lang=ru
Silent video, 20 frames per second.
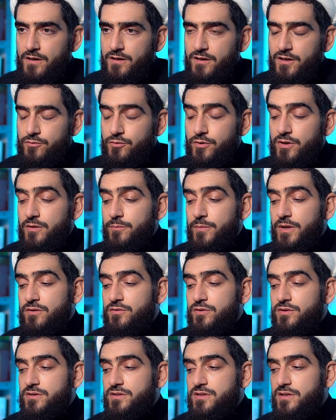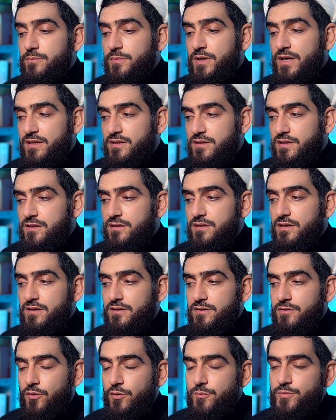которые имеют с ними одни
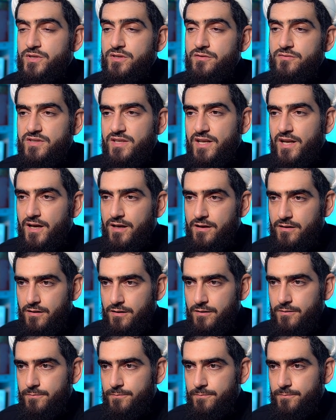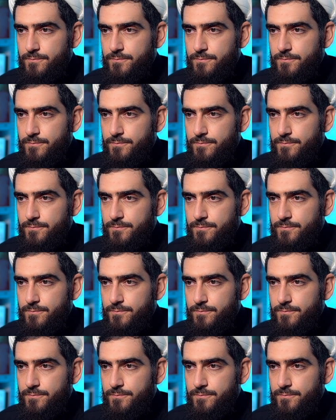общие взгляды.